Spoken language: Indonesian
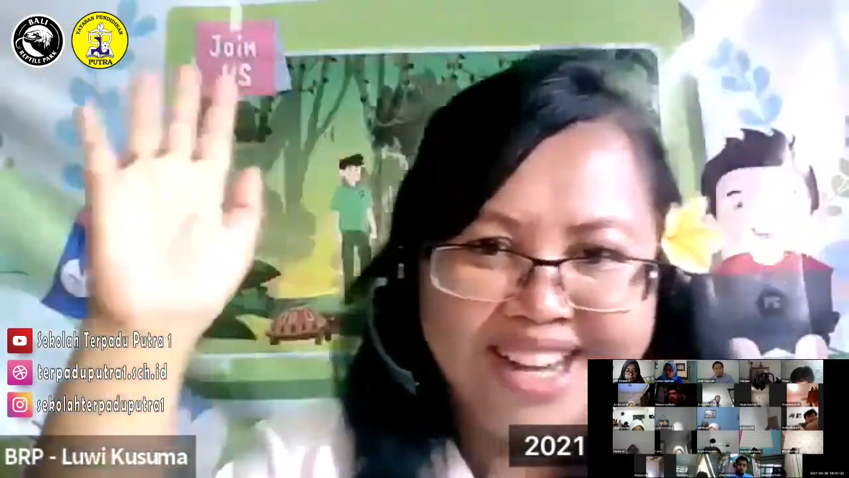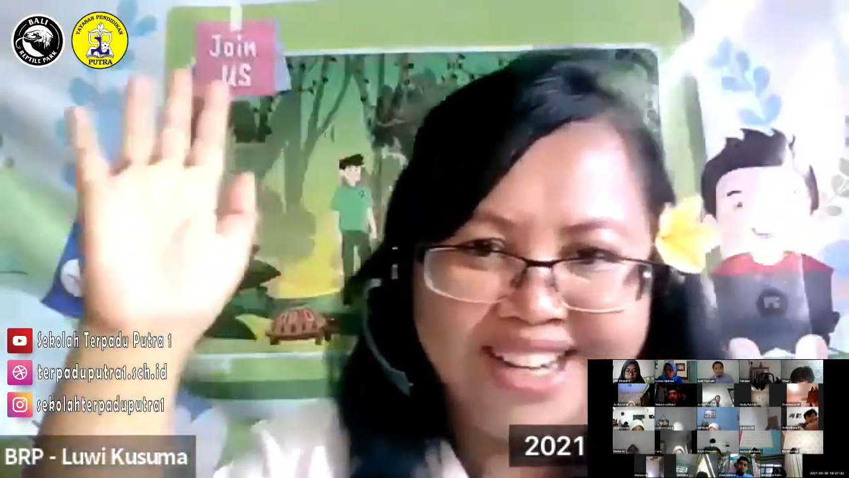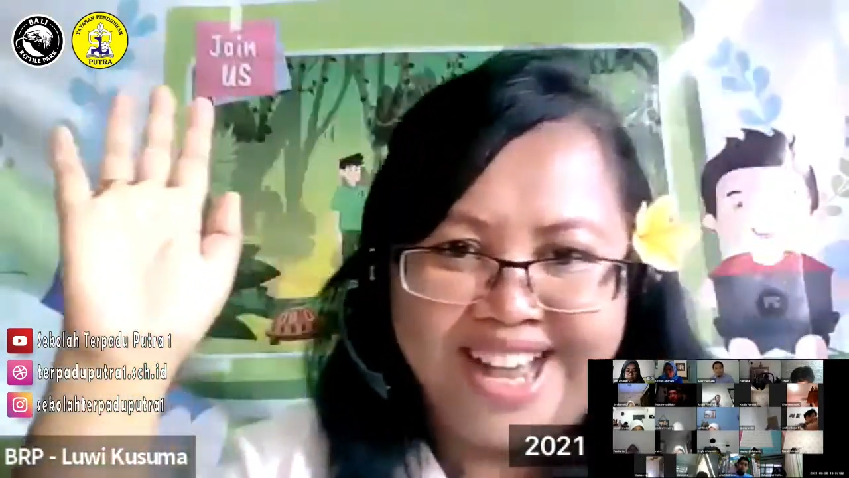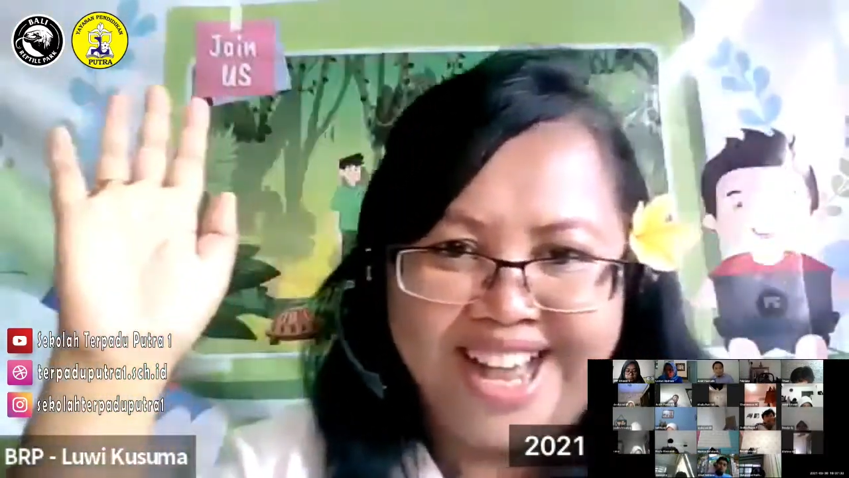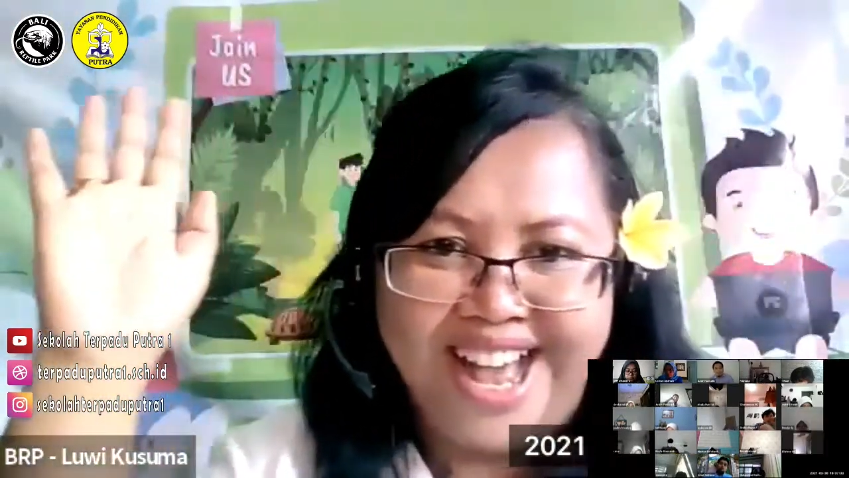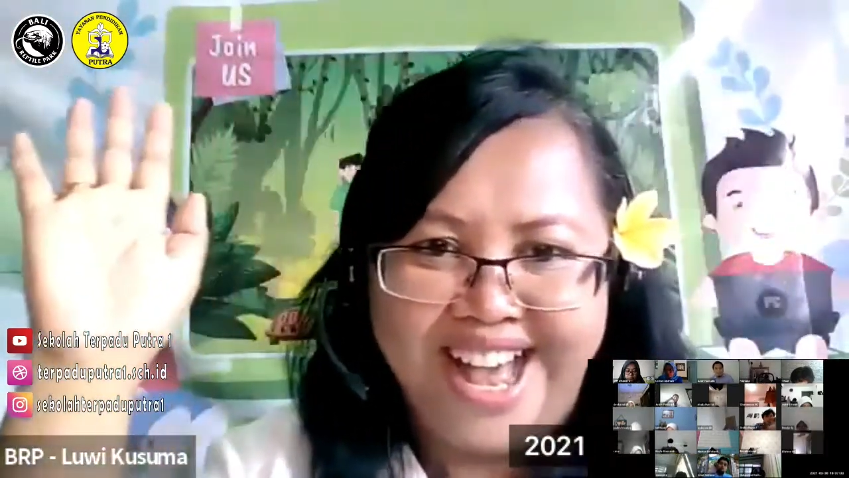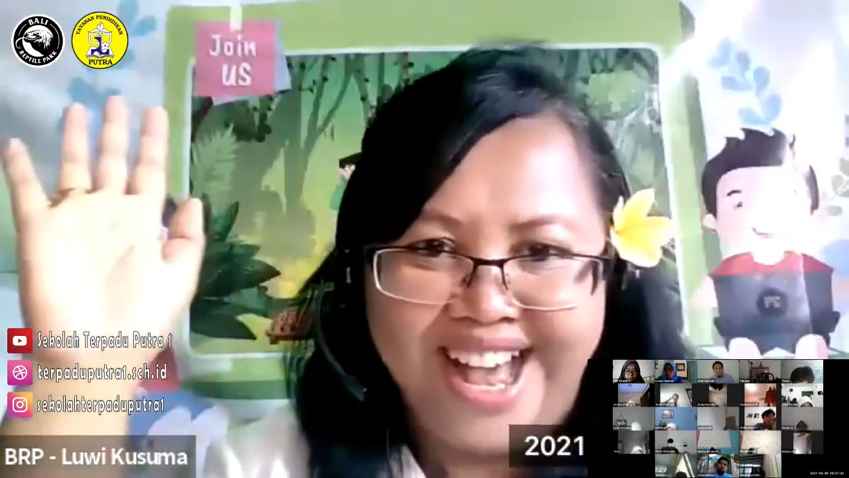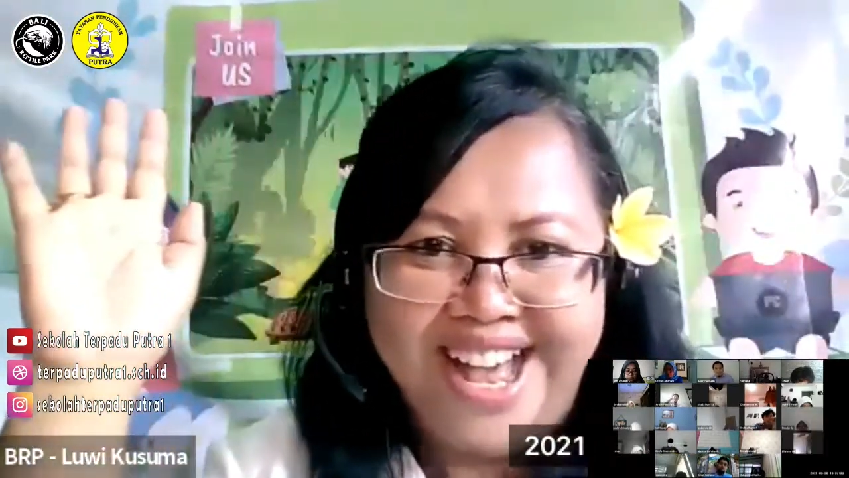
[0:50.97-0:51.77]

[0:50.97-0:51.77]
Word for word: tangannya.